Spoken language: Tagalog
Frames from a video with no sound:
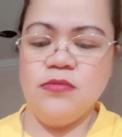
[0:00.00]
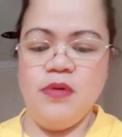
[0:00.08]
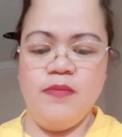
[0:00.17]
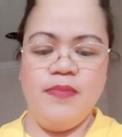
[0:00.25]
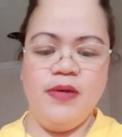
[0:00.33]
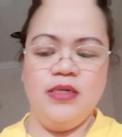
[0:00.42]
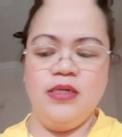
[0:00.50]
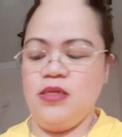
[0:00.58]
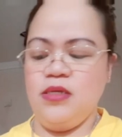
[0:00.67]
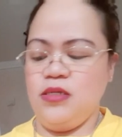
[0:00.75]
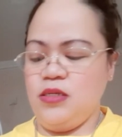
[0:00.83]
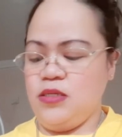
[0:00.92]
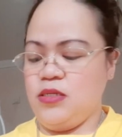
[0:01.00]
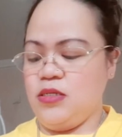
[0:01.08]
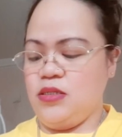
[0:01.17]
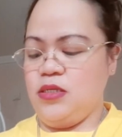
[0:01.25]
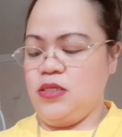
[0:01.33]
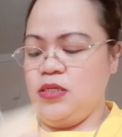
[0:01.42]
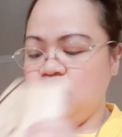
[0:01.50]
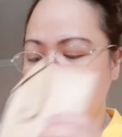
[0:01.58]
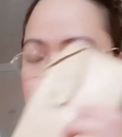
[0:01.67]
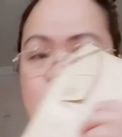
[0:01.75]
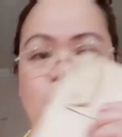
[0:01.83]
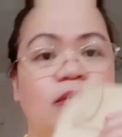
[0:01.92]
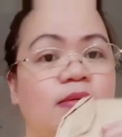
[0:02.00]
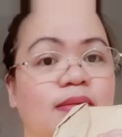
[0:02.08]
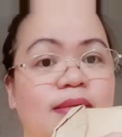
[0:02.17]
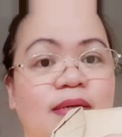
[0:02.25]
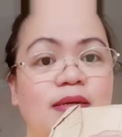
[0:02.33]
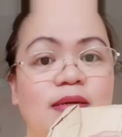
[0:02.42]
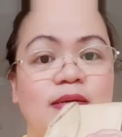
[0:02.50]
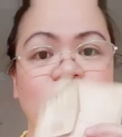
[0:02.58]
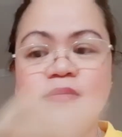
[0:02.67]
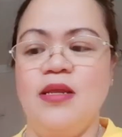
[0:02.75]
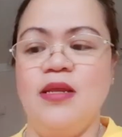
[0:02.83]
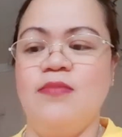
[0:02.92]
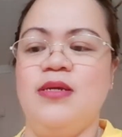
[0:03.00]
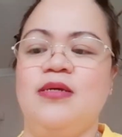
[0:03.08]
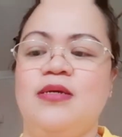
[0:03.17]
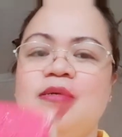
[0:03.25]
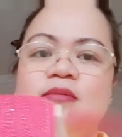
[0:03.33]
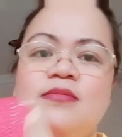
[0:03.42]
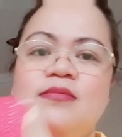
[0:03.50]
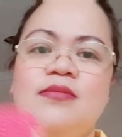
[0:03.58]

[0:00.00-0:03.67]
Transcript: Papakita na natin ang ating laman ng